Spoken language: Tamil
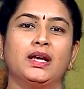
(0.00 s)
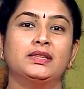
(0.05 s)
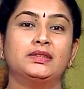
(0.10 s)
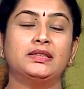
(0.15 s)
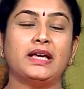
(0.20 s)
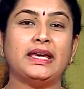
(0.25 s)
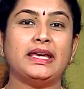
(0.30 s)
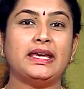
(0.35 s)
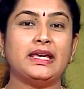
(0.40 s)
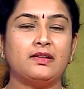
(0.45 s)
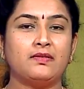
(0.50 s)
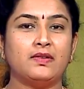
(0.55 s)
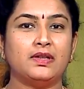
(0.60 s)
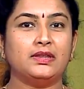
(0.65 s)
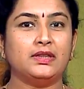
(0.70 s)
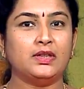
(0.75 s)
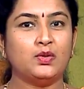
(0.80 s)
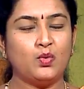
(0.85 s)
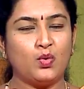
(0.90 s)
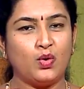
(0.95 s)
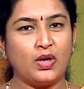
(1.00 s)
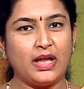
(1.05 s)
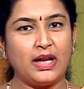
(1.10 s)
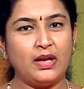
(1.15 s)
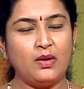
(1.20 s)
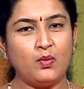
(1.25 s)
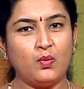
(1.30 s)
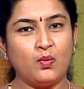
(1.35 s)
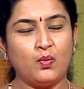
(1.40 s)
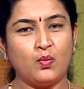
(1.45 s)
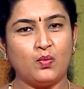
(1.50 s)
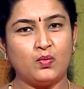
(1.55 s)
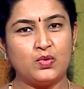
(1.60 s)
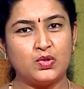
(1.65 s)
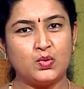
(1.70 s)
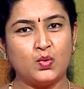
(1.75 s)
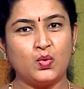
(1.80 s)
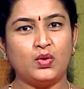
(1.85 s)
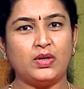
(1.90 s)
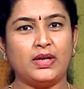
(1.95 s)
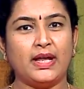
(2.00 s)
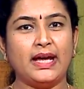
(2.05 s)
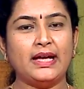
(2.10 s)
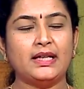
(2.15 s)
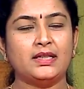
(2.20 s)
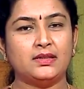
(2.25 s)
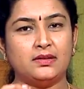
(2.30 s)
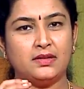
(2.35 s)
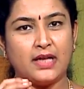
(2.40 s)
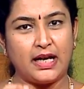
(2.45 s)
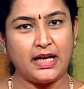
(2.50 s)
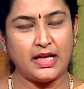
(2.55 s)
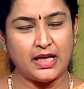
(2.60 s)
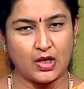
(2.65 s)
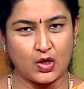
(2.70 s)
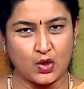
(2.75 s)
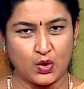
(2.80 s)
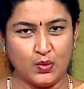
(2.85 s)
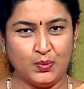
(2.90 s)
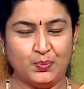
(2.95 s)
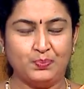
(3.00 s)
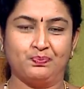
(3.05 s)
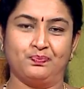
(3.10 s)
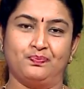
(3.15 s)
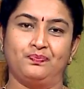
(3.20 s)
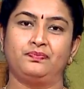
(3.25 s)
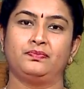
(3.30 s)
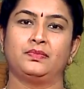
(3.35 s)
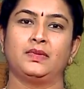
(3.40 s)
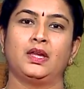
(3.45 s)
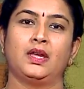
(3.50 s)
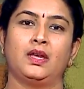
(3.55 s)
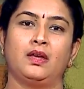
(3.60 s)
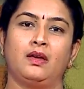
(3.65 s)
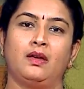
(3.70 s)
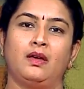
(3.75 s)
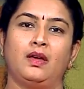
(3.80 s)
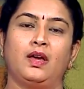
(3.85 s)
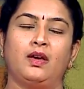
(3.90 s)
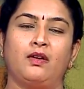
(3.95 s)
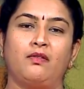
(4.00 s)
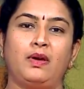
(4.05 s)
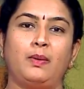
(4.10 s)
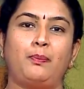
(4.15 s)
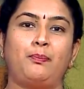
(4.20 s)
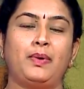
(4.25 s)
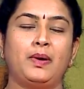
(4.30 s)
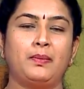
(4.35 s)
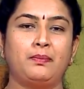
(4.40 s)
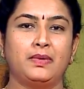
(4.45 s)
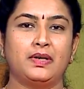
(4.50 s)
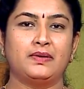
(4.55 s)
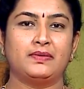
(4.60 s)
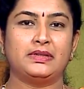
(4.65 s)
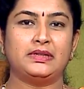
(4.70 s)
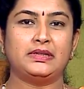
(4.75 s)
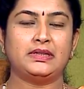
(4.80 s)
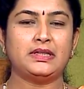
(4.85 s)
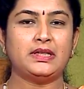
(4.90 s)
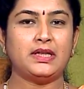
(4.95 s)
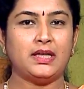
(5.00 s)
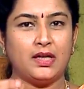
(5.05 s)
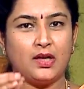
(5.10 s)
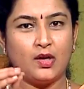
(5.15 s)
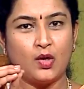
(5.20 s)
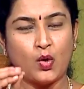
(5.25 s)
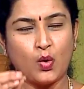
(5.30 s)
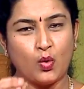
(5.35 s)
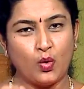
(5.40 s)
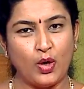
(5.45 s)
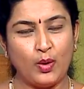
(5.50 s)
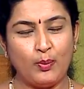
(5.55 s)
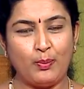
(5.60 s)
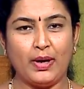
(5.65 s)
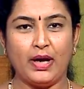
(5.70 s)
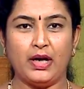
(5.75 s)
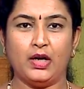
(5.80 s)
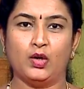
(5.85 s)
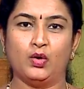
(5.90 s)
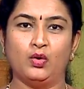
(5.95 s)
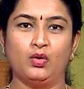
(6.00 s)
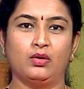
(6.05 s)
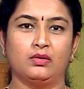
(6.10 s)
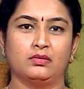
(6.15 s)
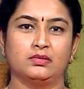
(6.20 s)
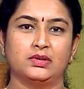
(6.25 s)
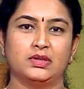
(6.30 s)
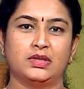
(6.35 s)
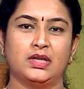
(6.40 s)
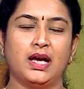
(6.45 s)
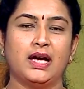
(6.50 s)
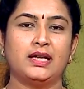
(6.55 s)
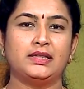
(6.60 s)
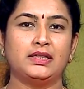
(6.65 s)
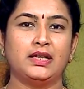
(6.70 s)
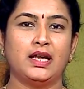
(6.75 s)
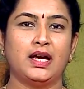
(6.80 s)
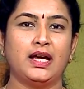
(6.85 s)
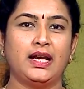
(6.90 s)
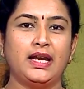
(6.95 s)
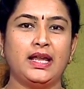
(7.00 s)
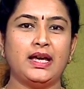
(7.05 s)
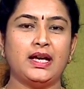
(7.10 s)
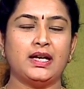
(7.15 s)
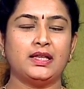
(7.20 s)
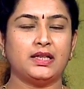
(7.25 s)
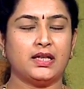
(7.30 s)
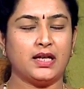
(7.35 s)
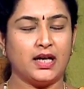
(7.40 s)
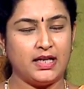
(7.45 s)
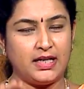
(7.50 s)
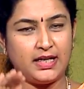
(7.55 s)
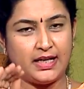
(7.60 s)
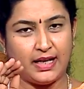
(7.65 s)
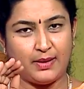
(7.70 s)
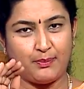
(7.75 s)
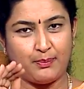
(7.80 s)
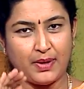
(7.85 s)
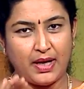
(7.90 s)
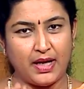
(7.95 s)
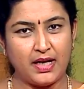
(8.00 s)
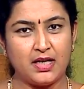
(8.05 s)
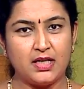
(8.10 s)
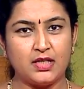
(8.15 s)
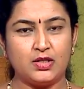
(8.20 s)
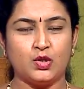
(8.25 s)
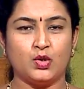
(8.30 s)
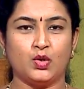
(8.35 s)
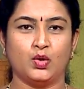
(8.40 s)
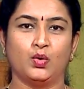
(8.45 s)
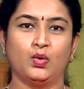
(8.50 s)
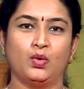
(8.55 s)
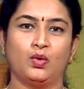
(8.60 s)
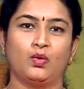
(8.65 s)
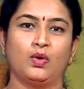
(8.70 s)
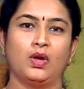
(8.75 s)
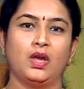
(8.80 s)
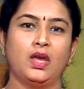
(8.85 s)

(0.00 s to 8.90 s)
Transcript: தயிர் வந்து உடல் சூட்டை தணிக்கும் வெப்பம் வந்து கூல் பண்ணும் அதனால் அது கண்டிப்பாக எடுத்துக்கணும்